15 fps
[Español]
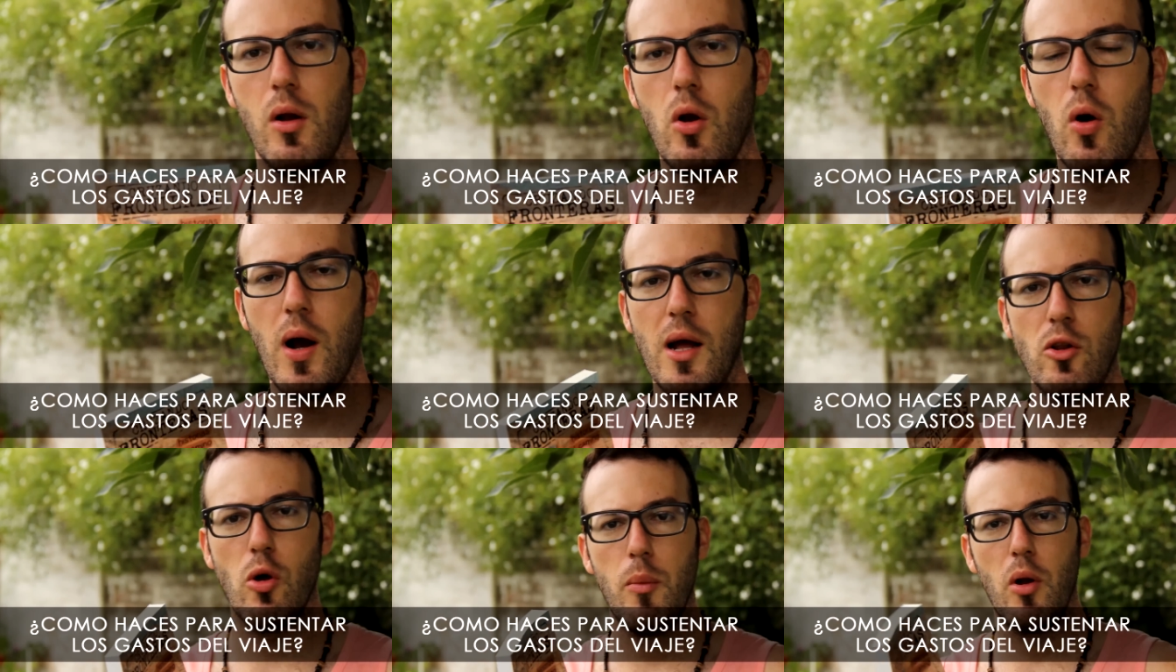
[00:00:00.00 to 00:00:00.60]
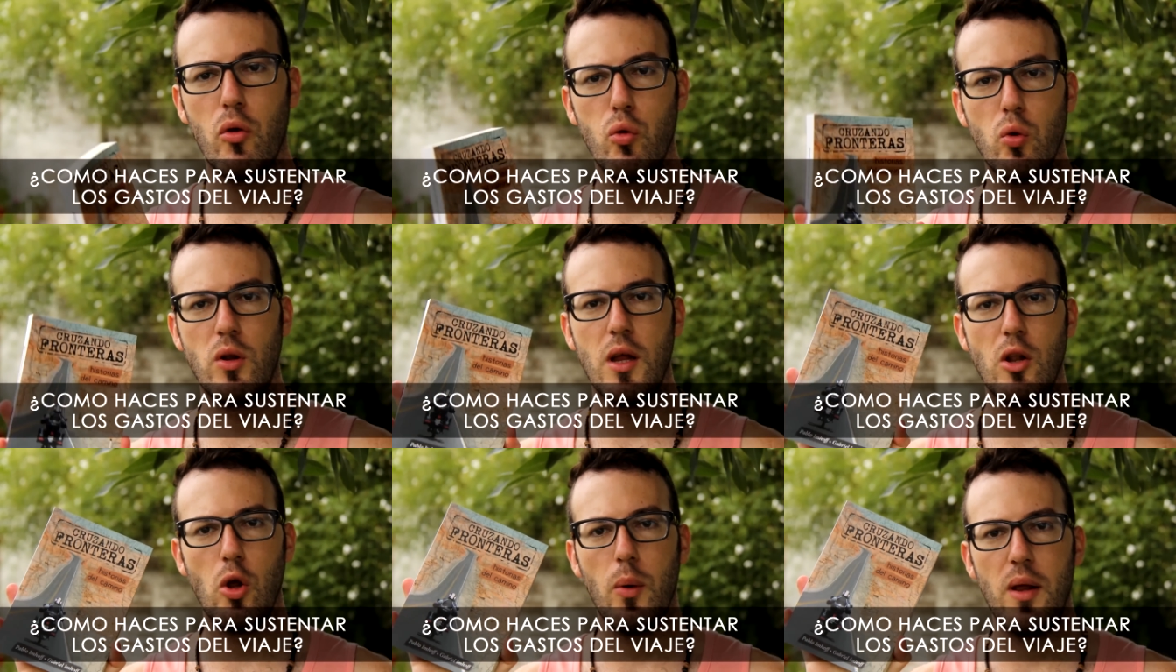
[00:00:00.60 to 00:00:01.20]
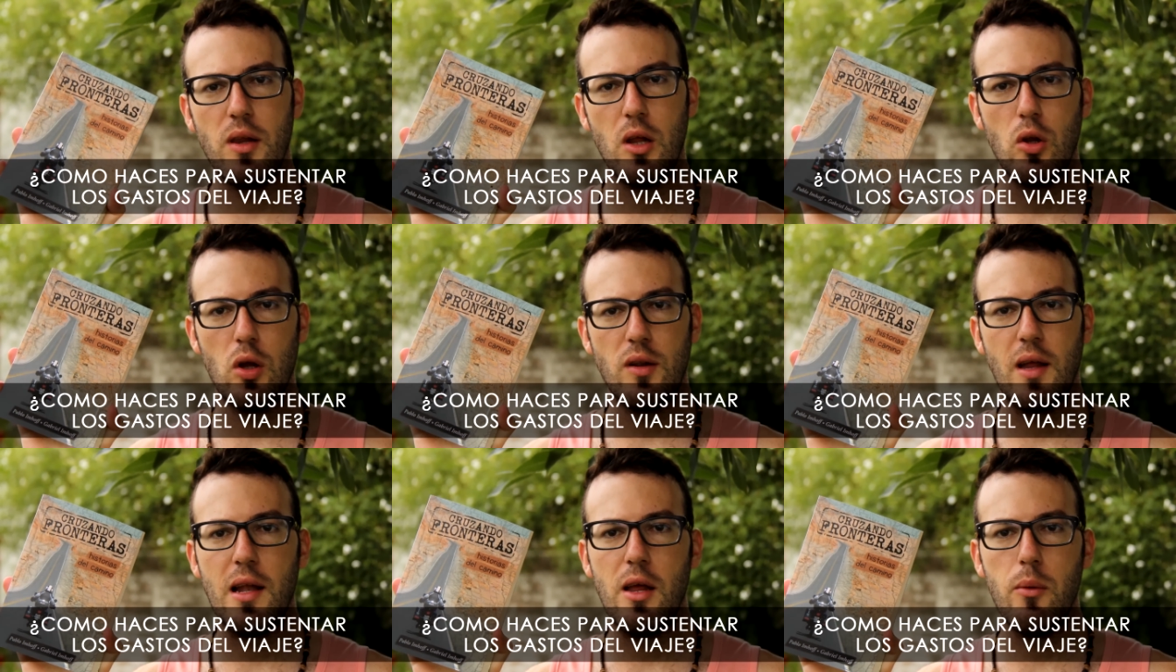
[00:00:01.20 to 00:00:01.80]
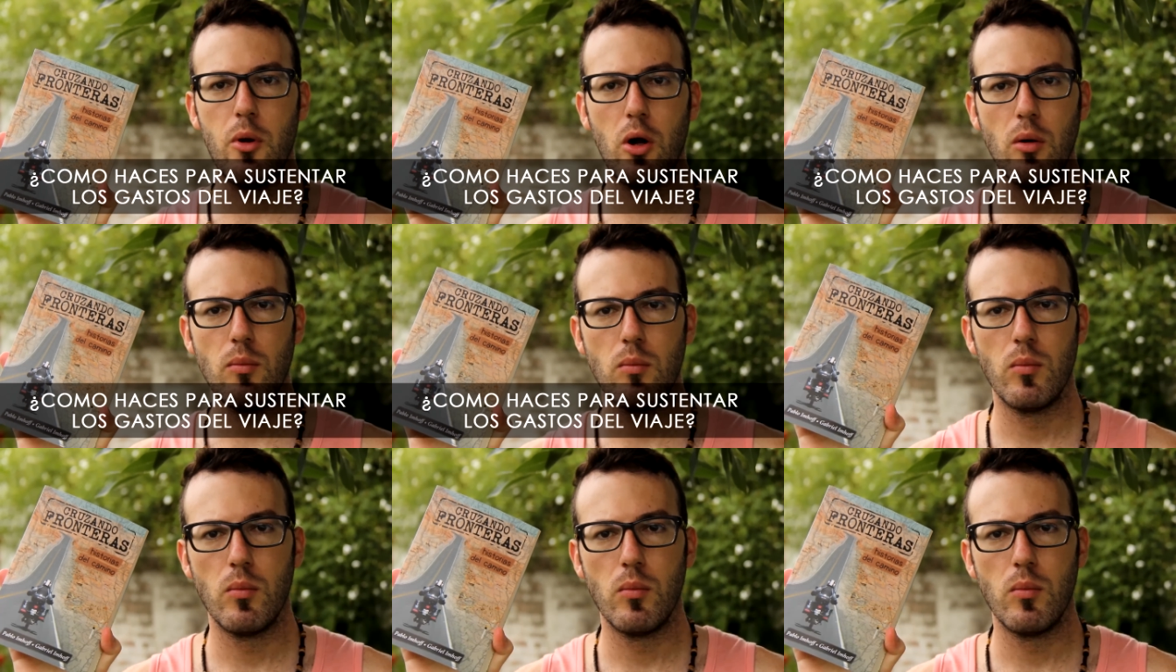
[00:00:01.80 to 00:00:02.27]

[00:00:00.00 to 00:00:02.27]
los gastos me los sustento vendiendo este libro,